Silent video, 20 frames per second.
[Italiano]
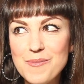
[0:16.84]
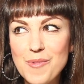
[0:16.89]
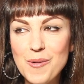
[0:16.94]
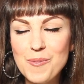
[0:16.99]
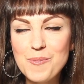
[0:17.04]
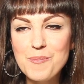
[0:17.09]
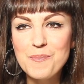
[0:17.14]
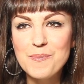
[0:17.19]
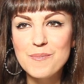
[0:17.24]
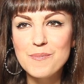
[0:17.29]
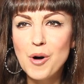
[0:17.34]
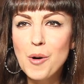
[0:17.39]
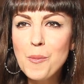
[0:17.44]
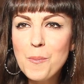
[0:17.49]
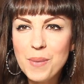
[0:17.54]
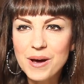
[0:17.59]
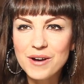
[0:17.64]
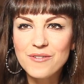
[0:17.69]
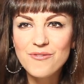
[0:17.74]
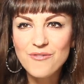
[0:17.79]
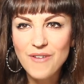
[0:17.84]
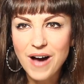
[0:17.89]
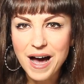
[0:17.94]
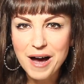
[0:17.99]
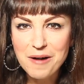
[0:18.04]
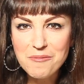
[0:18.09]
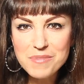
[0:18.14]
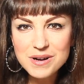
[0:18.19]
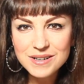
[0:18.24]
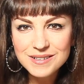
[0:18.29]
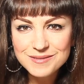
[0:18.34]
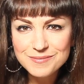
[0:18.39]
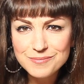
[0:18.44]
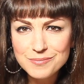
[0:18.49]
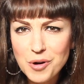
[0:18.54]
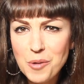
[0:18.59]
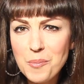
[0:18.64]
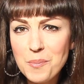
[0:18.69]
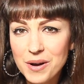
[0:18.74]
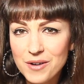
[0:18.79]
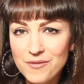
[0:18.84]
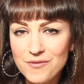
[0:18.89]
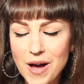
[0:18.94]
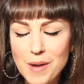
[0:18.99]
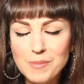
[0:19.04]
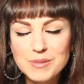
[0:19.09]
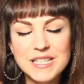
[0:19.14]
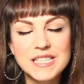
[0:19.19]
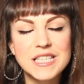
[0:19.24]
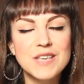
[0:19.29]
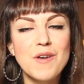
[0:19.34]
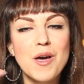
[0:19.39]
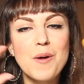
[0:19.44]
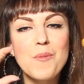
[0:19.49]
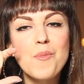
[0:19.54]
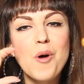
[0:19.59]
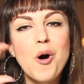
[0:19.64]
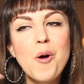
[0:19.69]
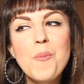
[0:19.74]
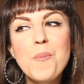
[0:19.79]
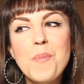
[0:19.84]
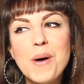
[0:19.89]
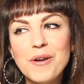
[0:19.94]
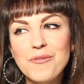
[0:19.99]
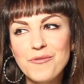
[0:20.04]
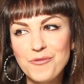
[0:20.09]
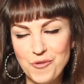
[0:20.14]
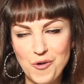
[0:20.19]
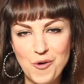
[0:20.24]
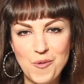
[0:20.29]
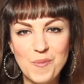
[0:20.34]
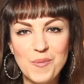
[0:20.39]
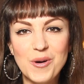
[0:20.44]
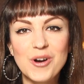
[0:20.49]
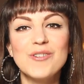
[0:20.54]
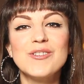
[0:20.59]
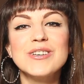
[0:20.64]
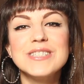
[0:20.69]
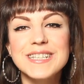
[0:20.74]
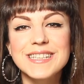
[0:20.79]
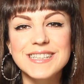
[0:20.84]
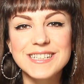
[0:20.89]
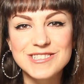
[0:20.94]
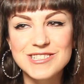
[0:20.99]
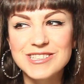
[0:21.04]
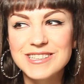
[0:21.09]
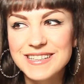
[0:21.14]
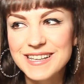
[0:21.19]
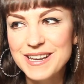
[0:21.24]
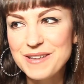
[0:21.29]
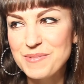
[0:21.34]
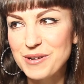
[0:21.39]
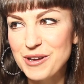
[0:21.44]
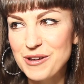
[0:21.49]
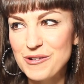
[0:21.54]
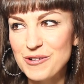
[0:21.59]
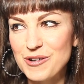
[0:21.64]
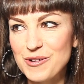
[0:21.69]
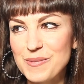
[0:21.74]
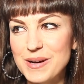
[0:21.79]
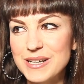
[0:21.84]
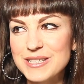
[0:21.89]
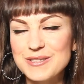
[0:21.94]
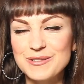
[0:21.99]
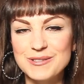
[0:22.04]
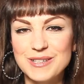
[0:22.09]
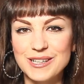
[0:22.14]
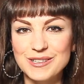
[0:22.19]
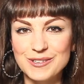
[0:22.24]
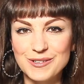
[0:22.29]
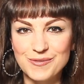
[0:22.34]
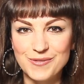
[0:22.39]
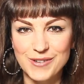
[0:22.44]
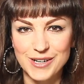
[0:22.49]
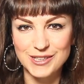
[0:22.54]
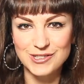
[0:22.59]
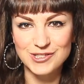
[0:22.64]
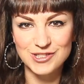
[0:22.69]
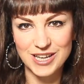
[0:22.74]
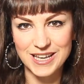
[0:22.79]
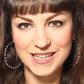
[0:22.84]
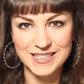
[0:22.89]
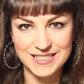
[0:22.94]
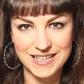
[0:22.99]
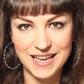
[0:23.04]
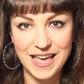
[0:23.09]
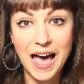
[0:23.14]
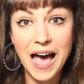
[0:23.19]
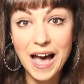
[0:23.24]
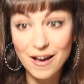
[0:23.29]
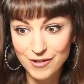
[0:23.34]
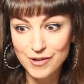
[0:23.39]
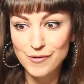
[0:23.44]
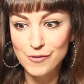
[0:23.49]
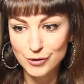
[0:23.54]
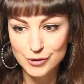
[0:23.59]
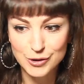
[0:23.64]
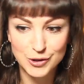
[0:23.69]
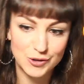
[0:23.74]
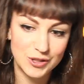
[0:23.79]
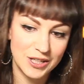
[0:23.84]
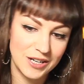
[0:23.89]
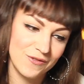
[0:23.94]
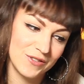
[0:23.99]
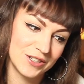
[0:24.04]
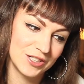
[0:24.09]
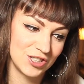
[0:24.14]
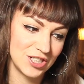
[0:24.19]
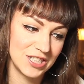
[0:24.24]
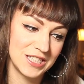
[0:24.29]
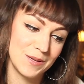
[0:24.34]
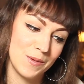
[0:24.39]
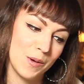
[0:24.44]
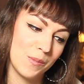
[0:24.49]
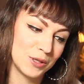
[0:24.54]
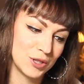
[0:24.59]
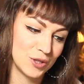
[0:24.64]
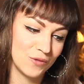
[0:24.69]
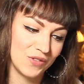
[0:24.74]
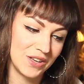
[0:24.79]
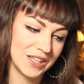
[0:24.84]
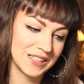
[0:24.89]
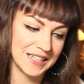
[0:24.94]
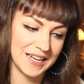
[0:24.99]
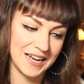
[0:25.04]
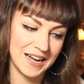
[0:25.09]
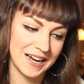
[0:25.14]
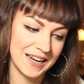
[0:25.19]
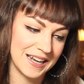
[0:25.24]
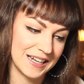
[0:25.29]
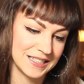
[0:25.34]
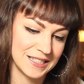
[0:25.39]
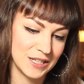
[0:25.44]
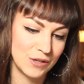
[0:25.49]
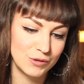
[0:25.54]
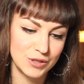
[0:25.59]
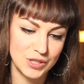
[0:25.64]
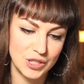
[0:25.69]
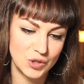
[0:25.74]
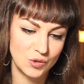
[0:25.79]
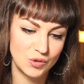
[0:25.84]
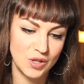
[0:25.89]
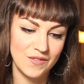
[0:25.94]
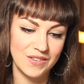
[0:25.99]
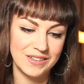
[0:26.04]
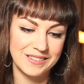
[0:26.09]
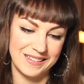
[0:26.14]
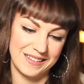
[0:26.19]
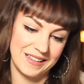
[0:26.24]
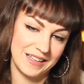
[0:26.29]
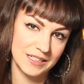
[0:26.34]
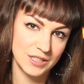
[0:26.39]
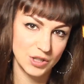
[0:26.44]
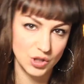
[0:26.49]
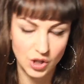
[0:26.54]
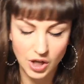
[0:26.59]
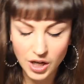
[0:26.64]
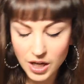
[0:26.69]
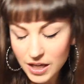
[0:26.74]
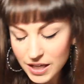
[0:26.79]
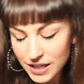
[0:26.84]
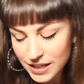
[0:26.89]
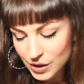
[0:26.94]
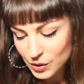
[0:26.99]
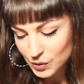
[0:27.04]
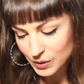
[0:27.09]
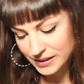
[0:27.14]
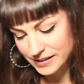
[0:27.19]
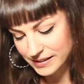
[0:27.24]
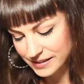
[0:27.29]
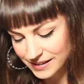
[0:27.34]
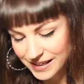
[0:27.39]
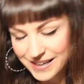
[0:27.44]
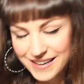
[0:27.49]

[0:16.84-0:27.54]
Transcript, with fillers: Mon, Mon Parfum Mon mm. parfum, si scrive mon parfum, però voi siete gentili perché non ho mai studiato francese, avrei voluto studiare francese ma poi sono finita nella classe in cui si studiava tedesco, quindi